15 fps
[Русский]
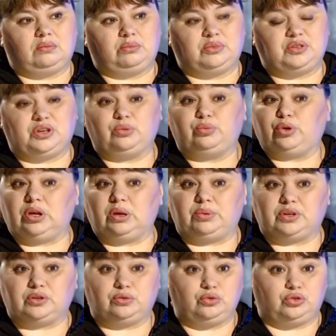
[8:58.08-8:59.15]
Серебро я
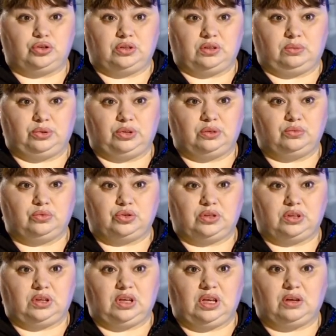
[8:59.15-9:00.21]
прослушала, потому
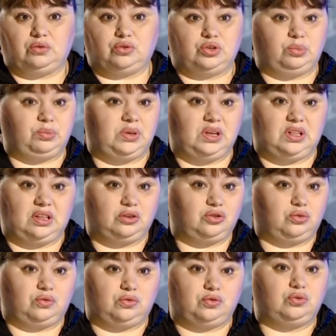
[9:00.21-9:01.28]
что я уже поняла,
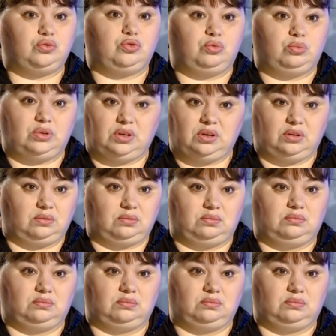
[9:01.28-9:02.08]
что все, мы...